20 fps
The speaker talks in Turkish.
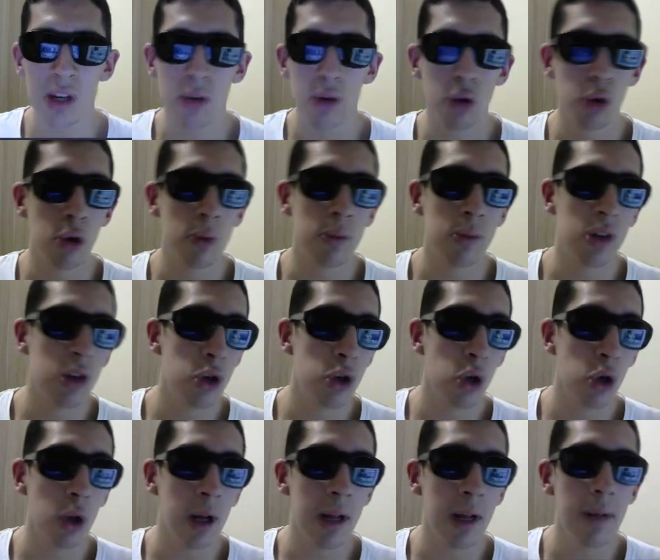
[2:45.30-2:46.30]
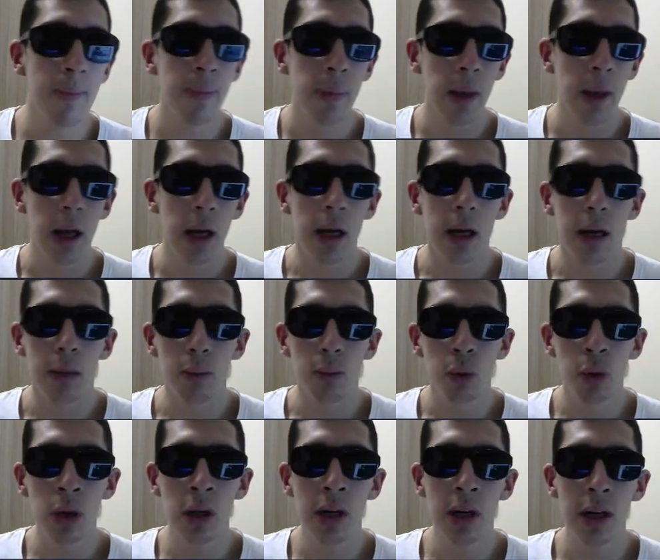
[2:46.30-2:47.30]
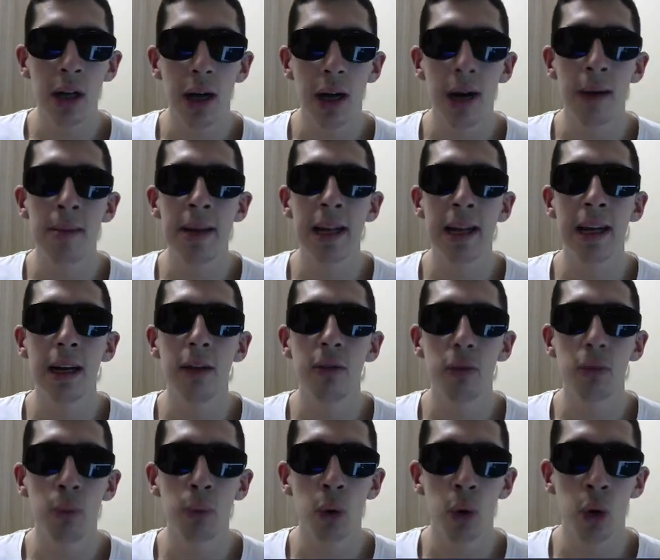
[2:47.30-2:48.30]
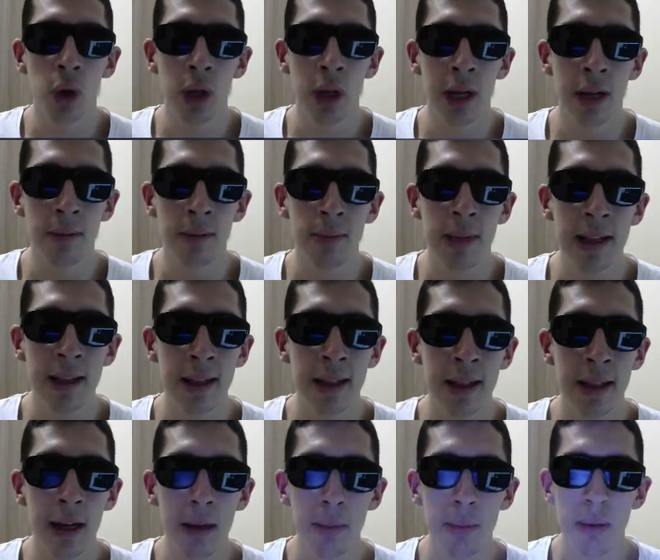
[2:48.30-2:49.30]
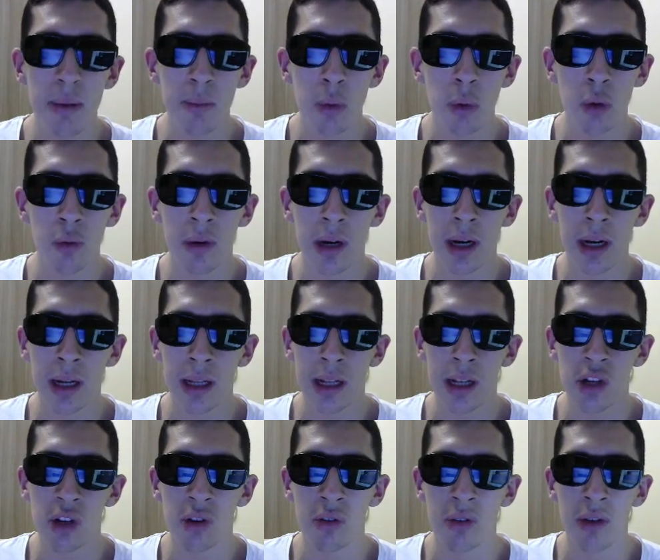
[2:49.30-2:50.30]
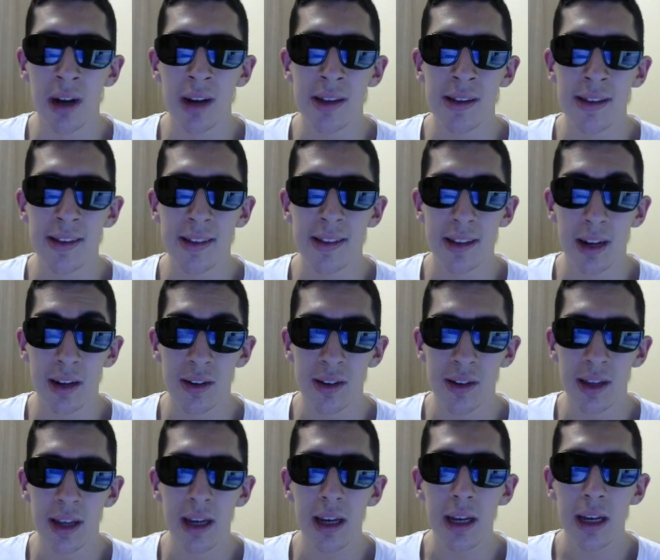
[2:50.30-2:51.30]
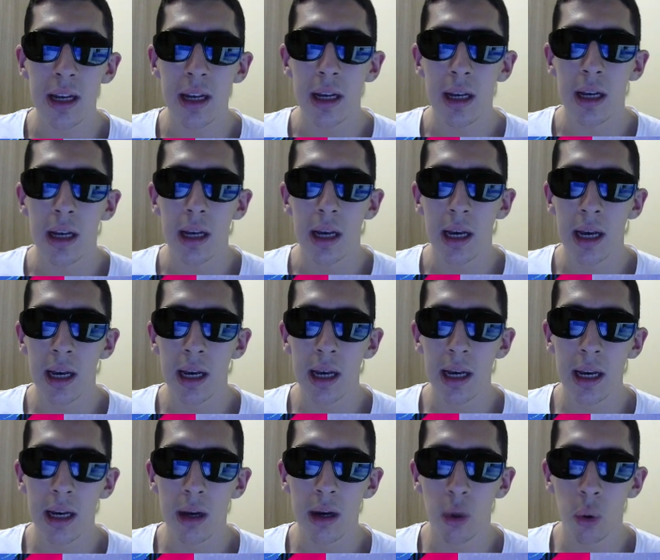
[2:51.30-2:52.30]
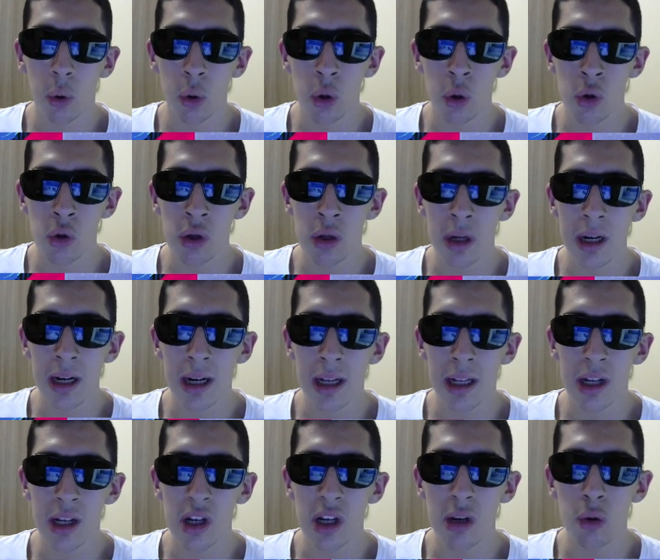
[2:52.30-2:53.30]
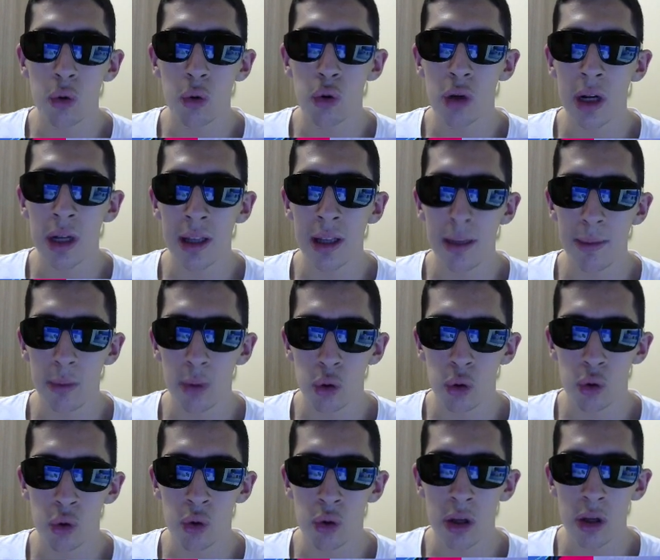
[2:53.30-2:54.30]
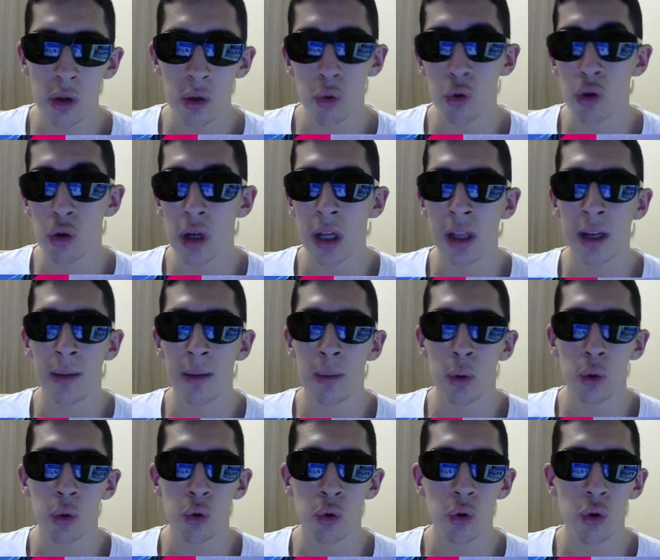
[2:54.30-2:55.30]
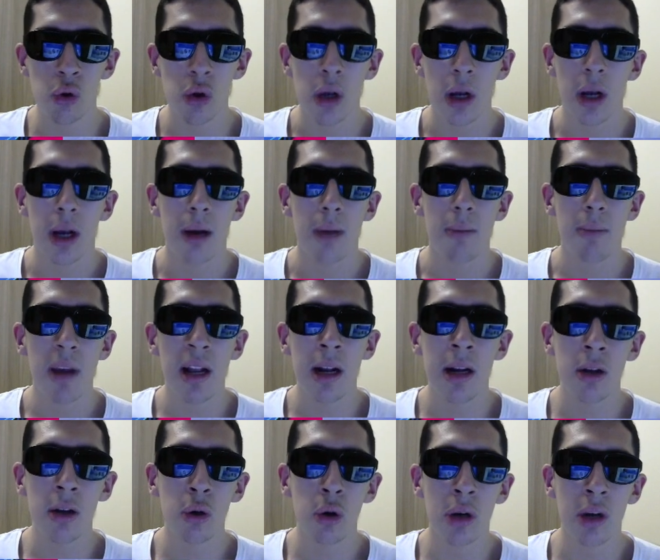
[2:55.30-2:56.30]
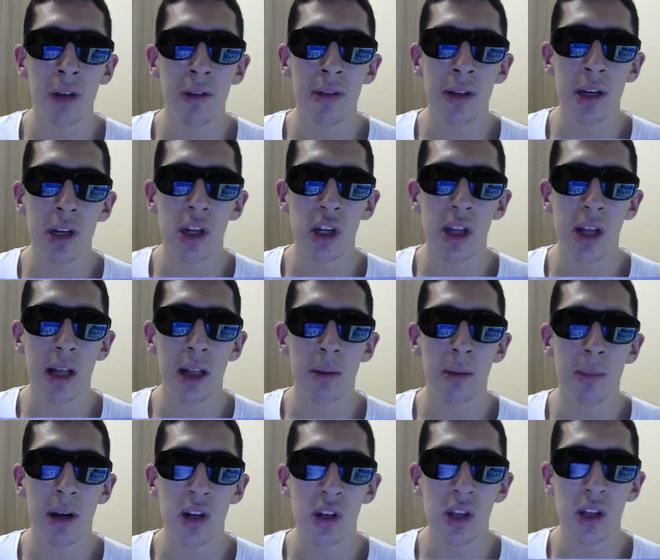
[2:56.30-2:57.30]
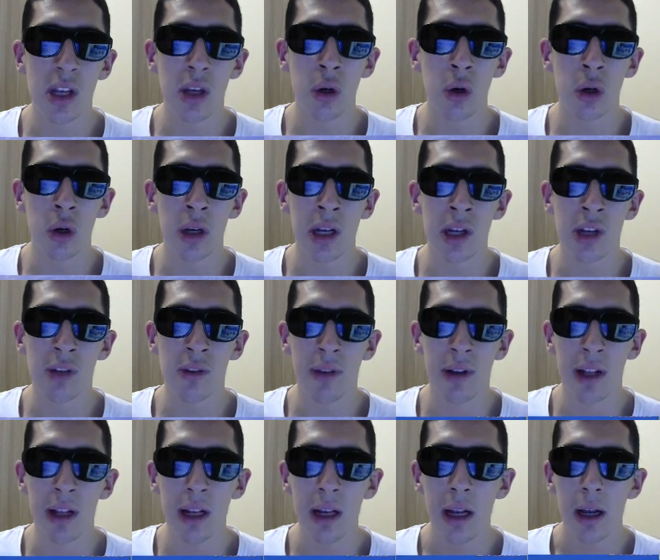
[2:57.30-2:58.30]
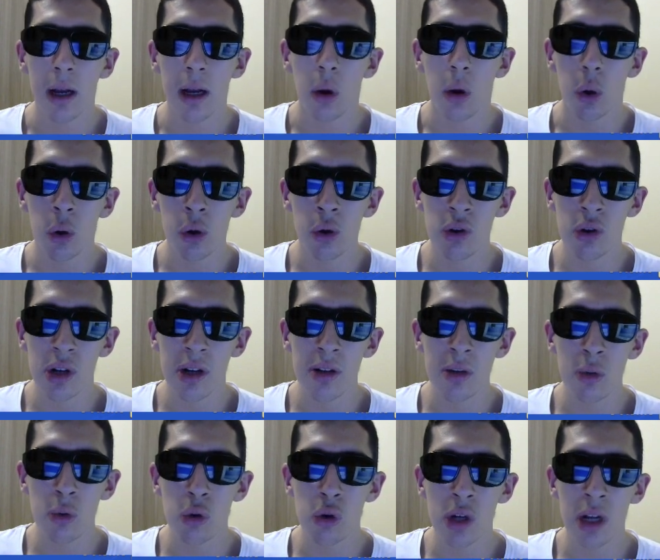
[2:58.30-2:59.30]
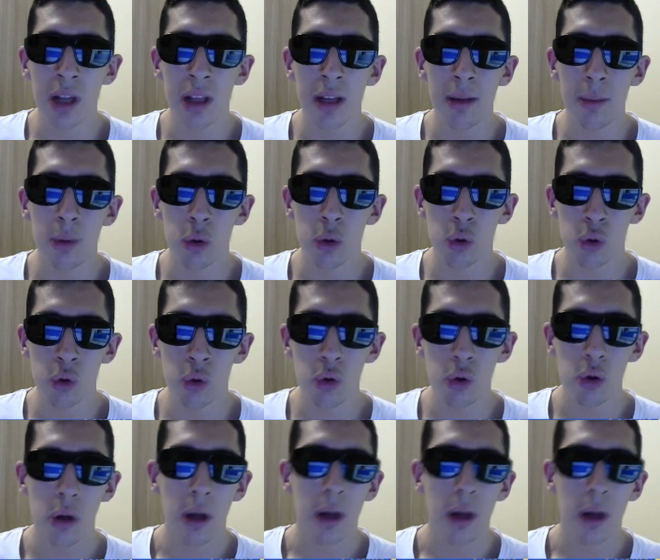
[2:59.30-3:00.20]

bir şey söylemişsin. Şöyle Bunların Amerikan futbolu oyunu yani Madden'da bir mod var arkadaşlar Rising Stars diye. E, oyuncular arkadaşlar güçlendirebiliyorsunuz. Nasıl güçlendirebiliyorsunuz? Belirli görevleri işte ya da maçta iyi oynayınca falan oyuncularınızı güçlendirebiliyorsunuz.